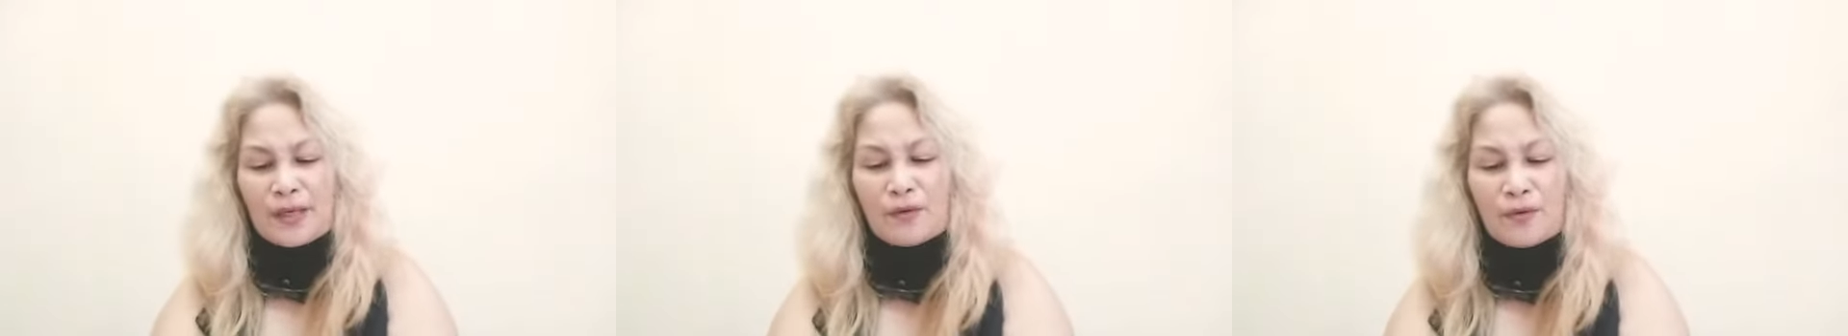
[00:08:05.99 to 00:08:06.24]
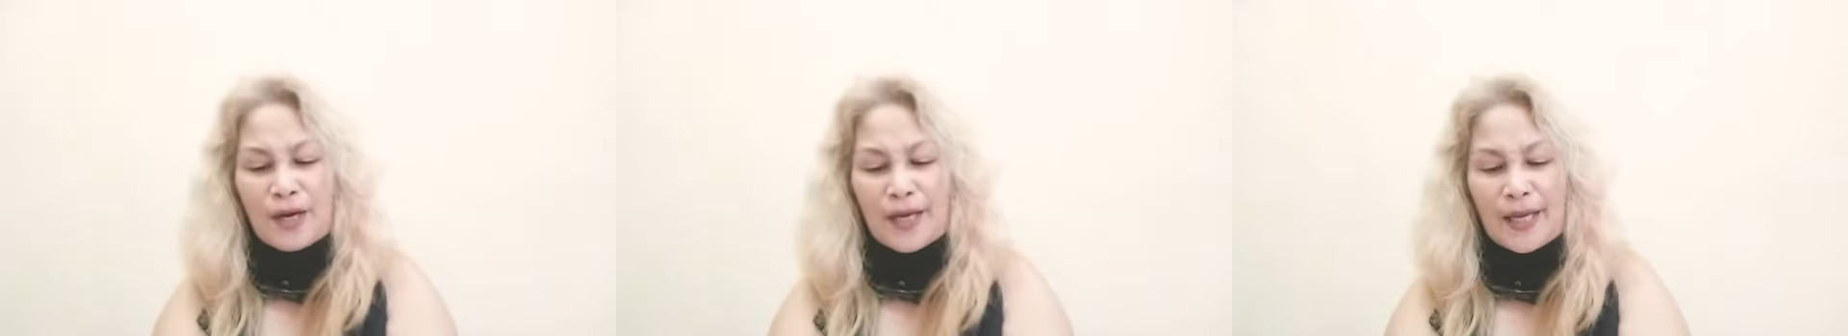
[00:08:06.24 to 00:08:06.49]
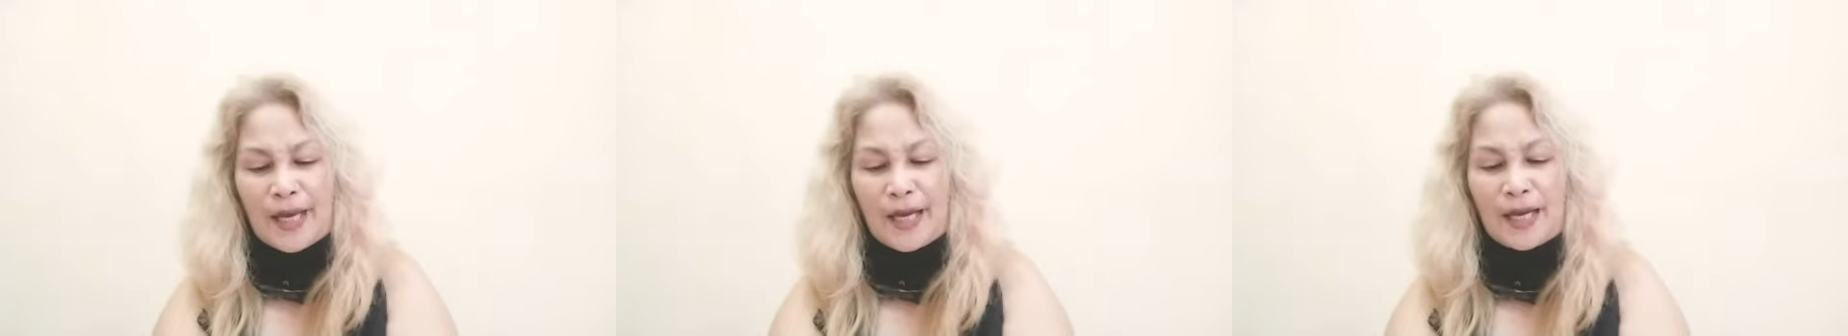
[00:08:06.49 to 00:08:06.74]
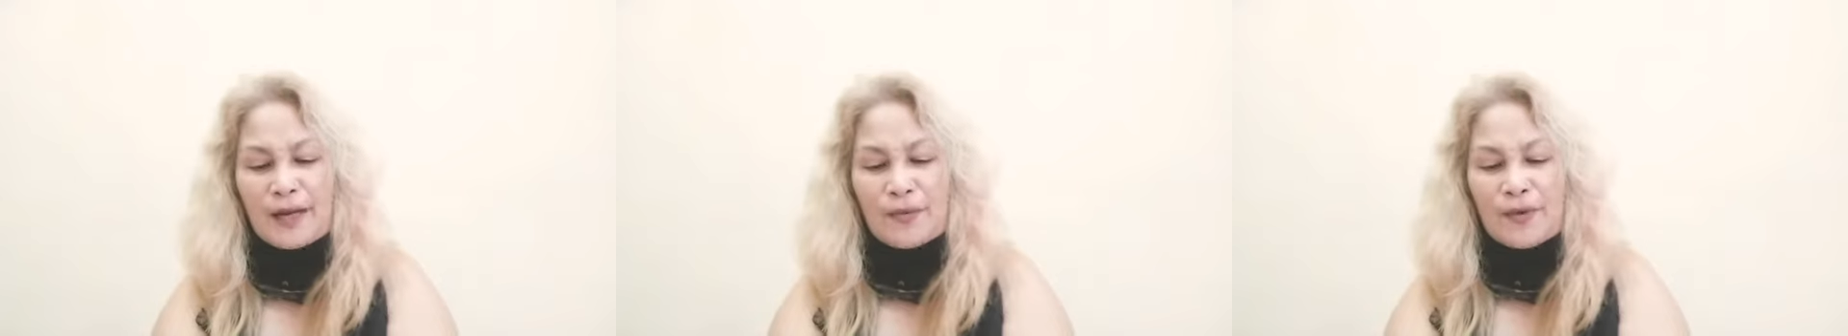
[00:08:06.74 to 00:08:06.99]
Kung kaya
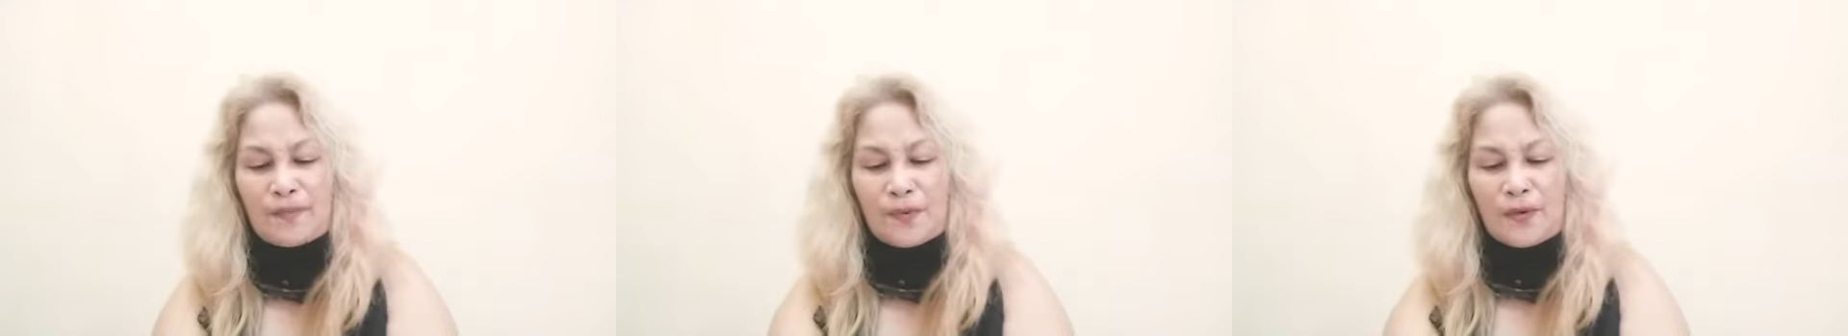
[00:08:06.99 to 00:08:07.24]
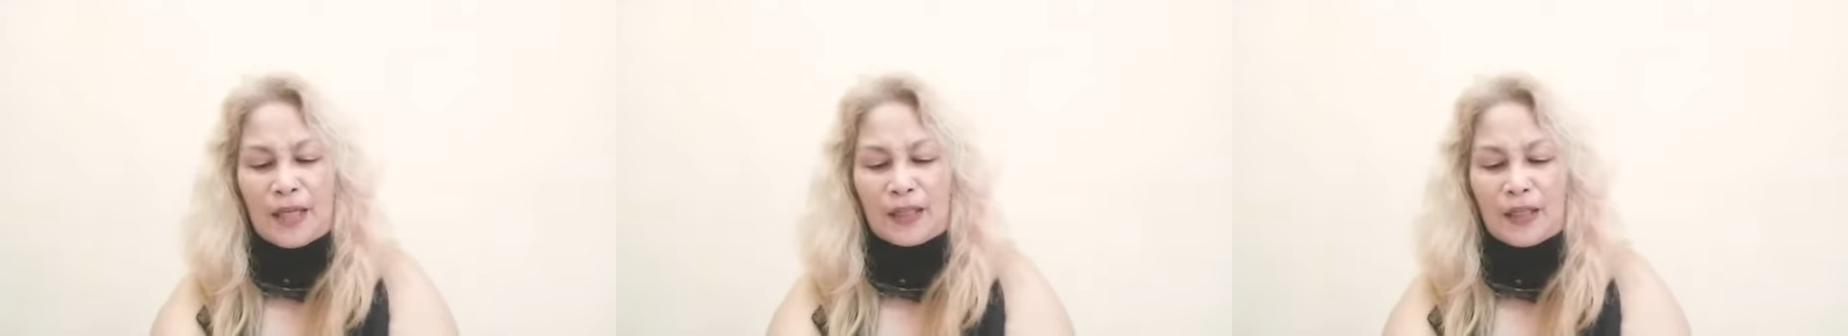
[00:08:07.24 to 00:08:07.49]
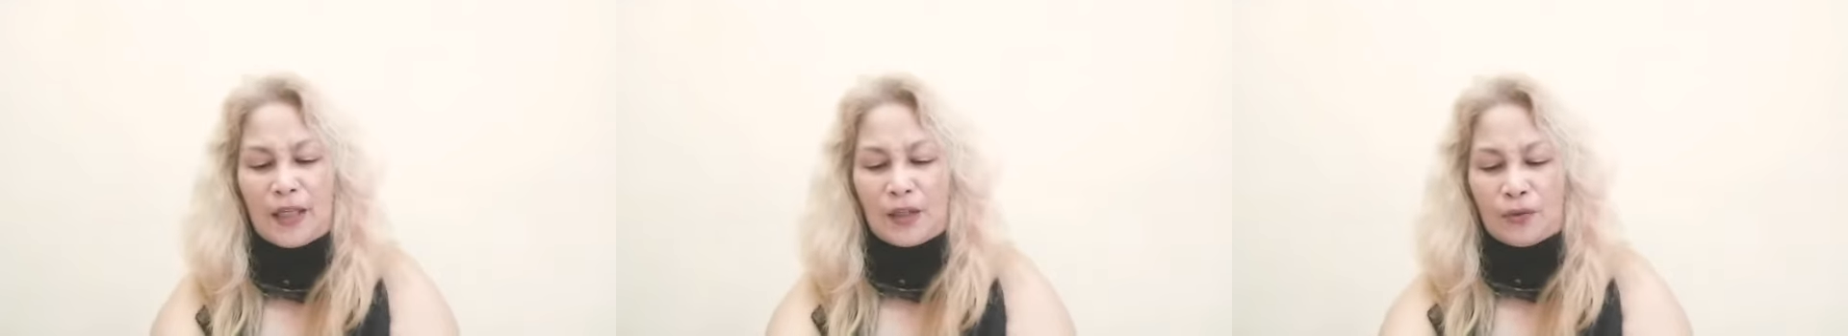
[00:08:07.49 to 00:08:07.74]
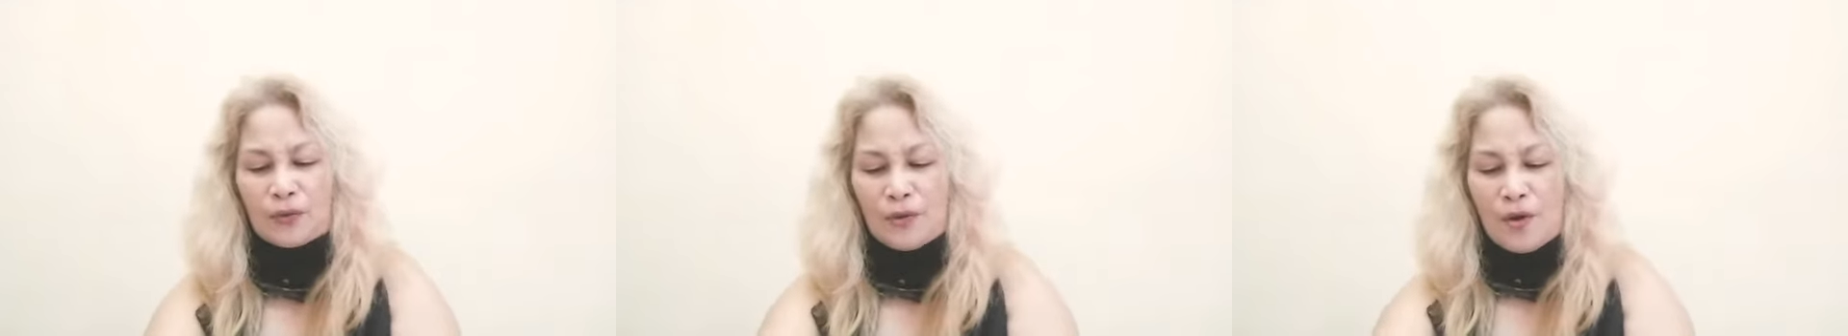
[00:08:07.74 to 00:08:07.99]
gagawin po natin
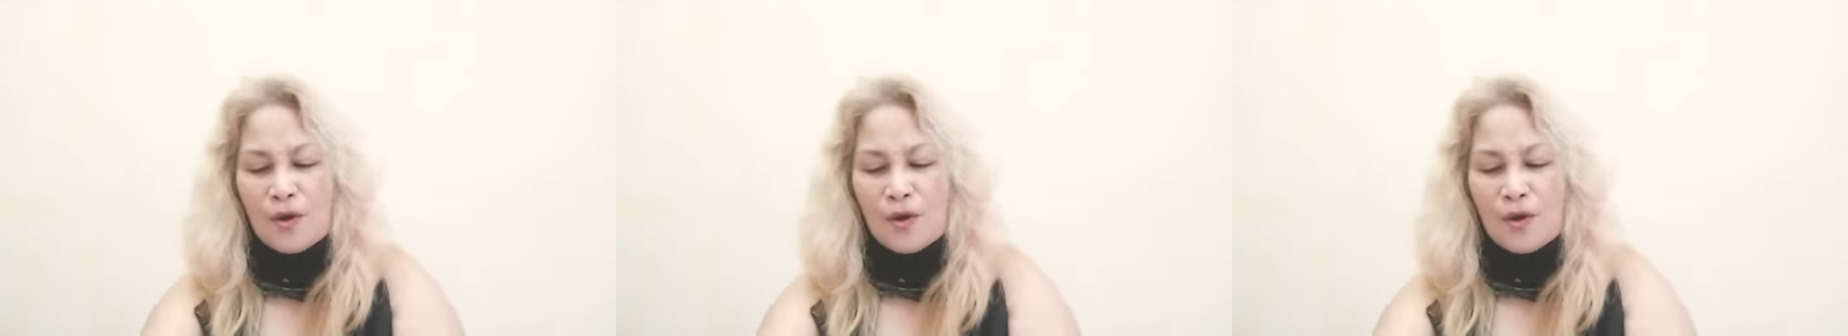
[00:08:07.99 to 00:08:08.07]
ito